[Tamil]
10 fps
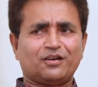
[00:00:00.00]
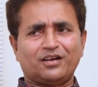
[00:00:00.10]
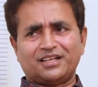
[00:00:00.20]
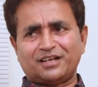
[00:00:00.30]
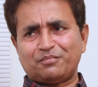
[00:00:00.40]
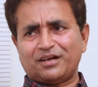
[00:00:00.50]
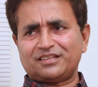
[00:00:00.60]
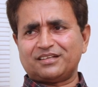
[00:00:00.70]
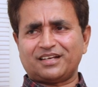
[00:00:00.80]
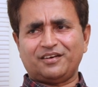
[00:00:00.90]
பரவாயில்ல அதை நான்
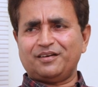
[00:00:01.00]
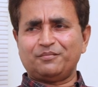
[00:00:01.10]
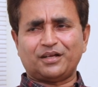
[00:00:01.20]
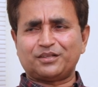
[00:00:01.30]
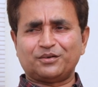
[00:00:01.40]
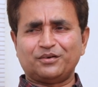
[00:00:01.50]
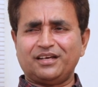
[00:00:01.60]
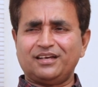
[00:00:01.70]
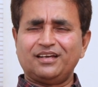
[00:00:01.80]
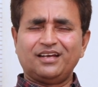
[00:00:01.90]
பார்த்துக்கிறேன்
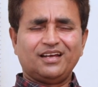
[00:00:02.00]
பார்த்துக்குவேன்